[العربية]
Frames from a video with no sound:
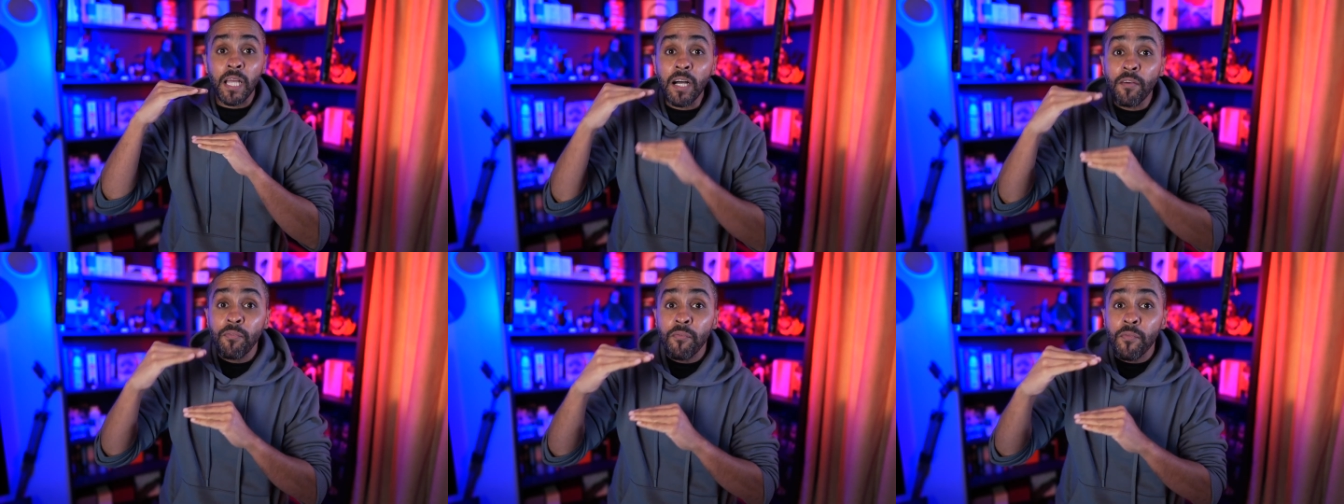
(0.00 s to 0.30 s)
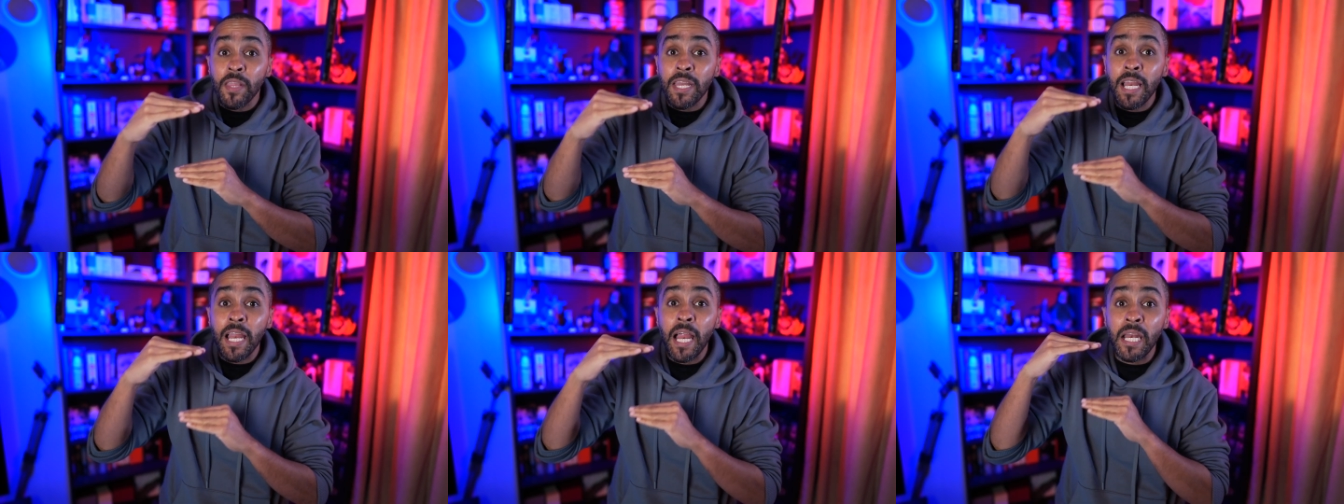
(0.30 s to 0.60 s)

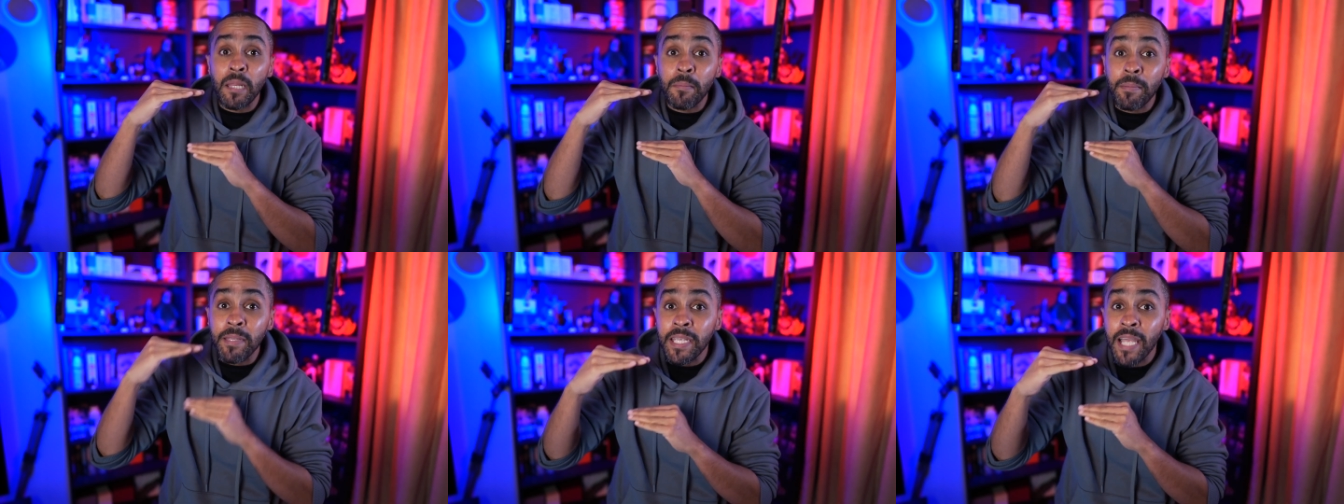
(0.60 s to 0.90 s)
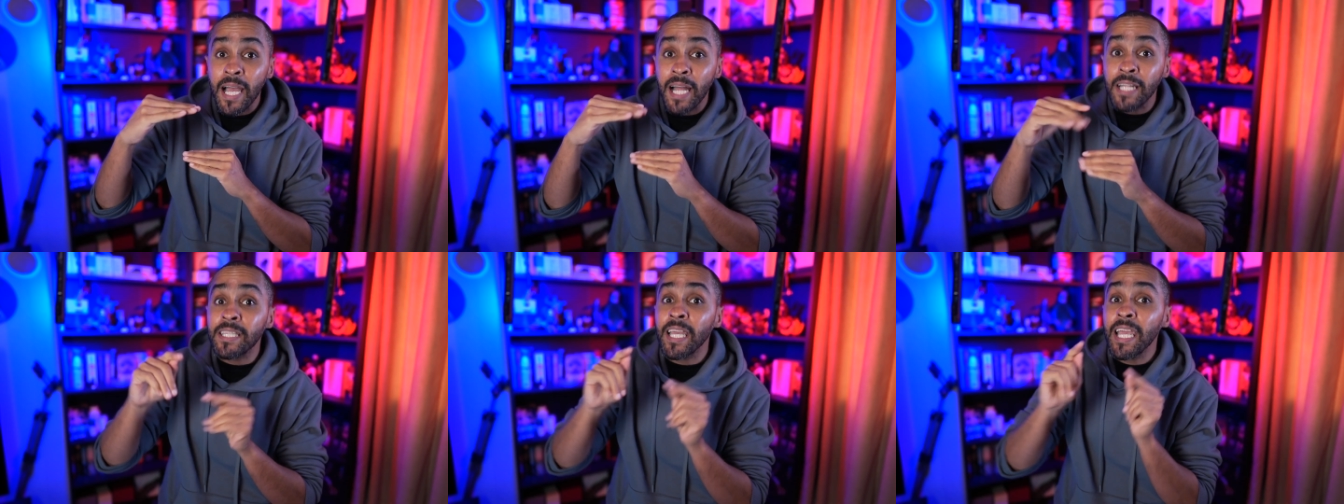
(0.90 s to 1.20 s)
أفضل
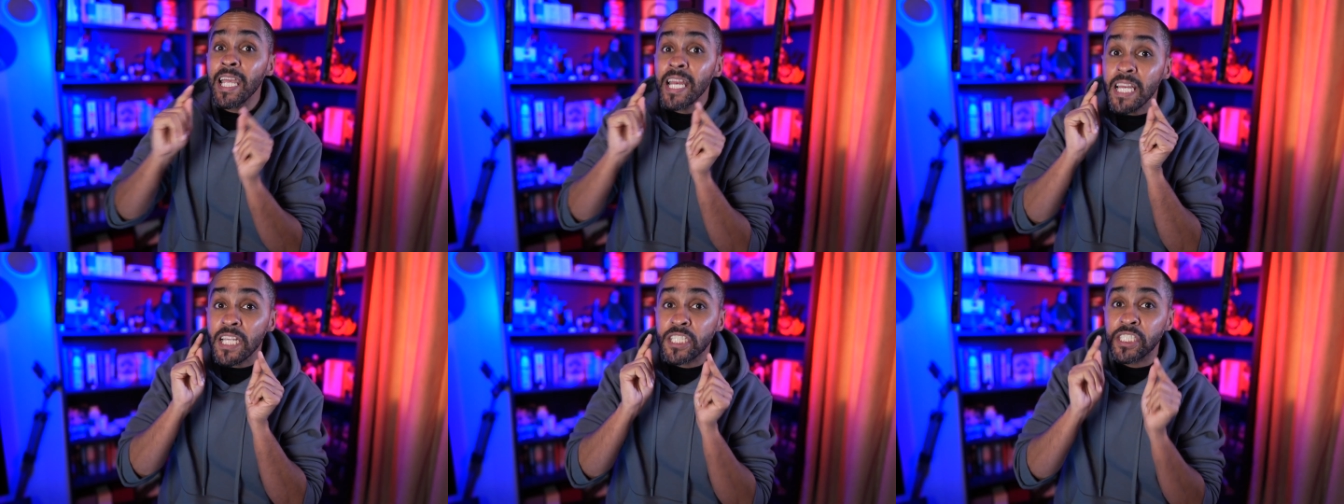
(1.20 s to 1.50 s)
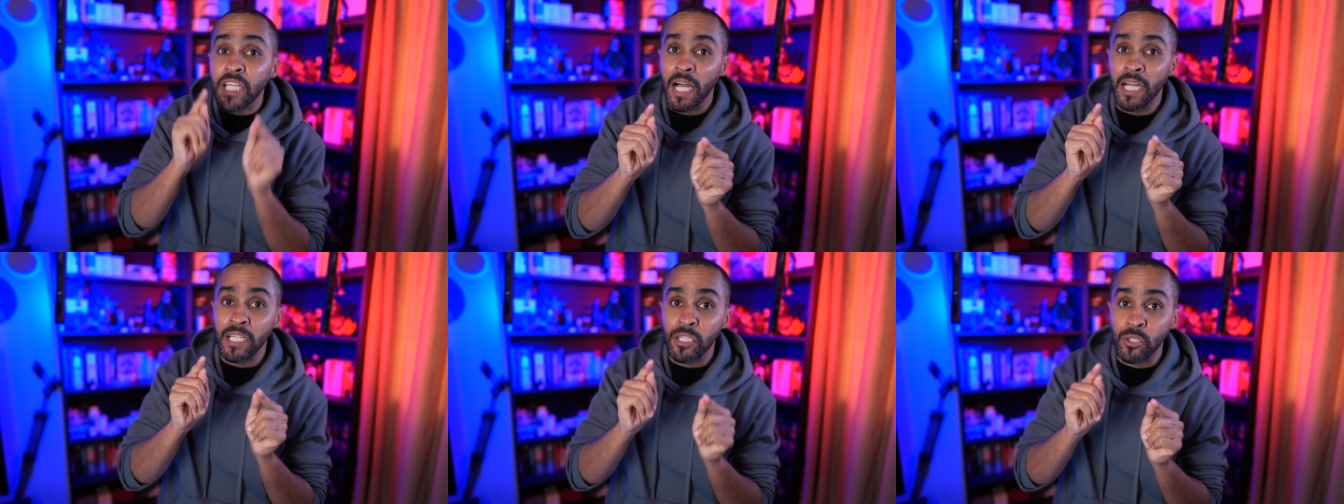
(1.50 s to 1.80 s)
الأنميات اللي
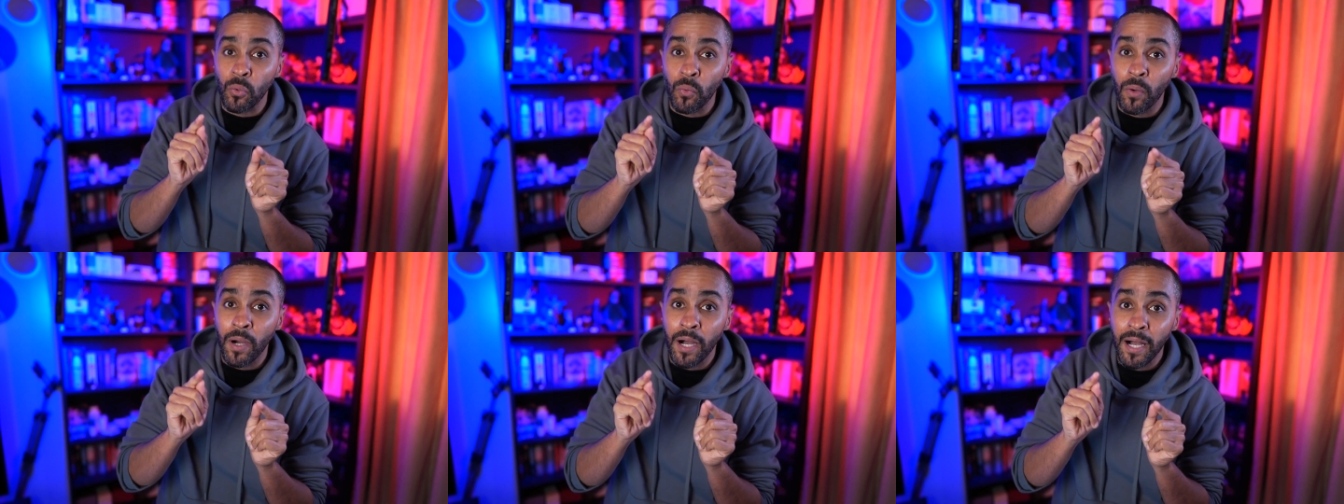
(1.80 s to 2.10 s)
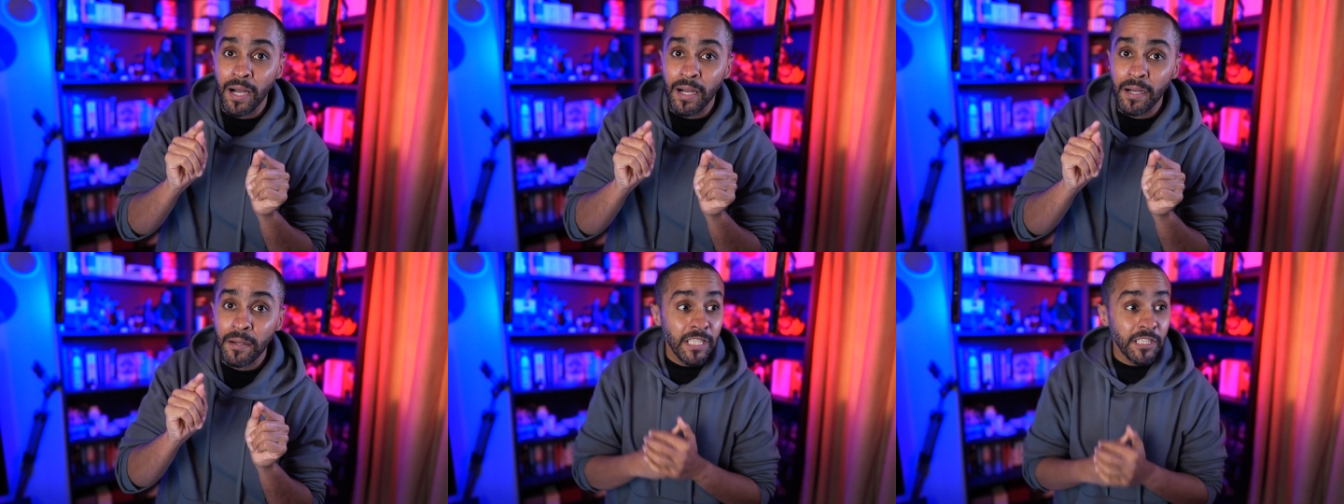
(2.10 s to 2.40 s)

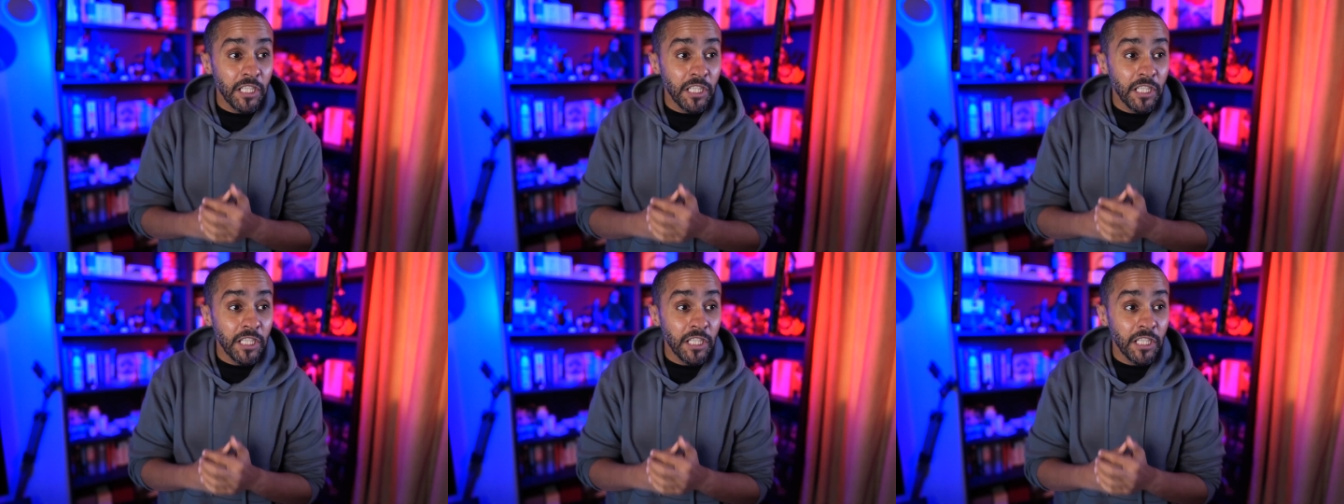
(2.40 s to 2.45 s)
شاهدتوها